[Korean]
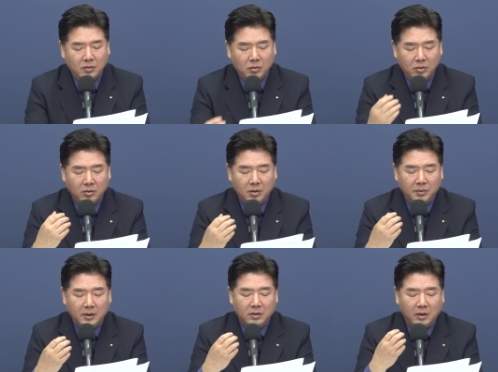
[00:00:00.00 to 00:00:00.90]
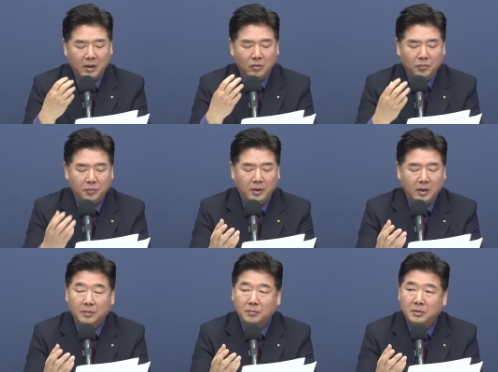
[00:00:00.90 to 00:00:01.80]
고성우 TV에서 제가
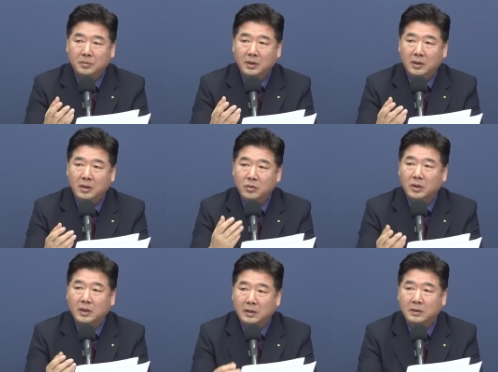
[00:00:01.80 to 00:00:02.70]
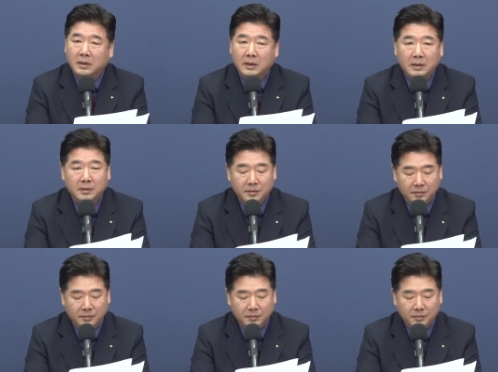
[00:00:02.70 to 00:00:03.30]
논평한 부분이 인용이 됐는데